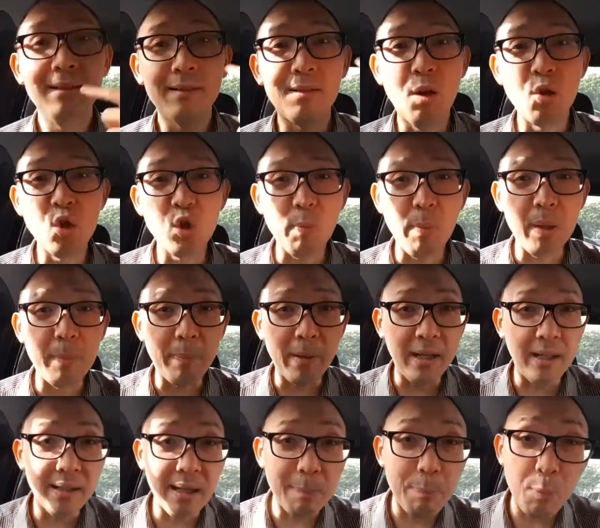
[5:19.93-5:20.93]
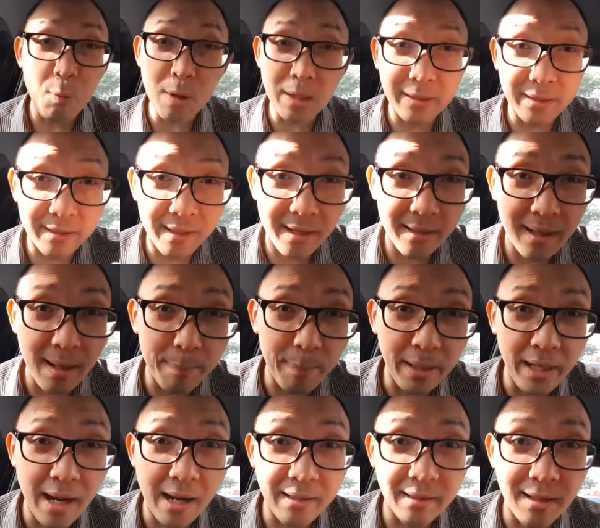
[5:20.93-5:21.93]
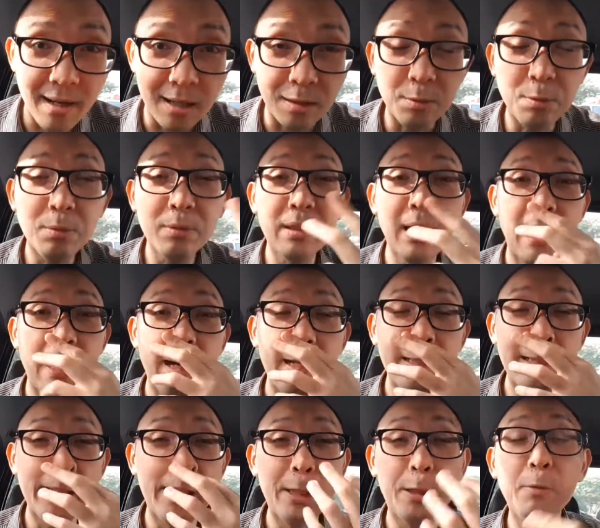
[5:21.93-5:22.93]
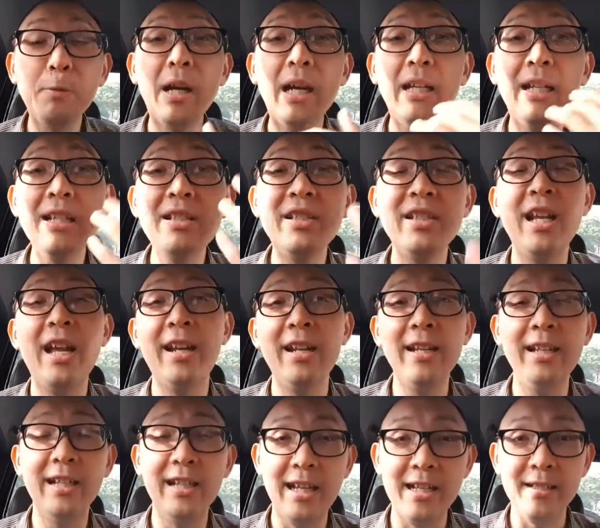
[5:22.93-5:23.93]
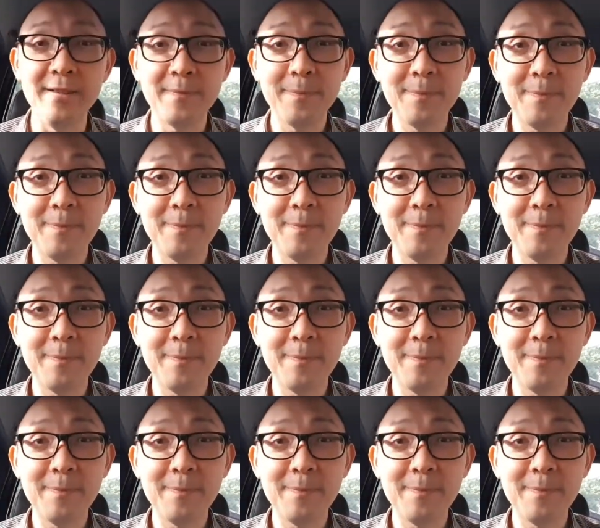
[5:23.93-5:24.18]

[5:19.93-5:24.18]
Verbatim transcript: konsumen pernah nggak puas dengan apa yang Anda lakukan, itu Anda sharingkan.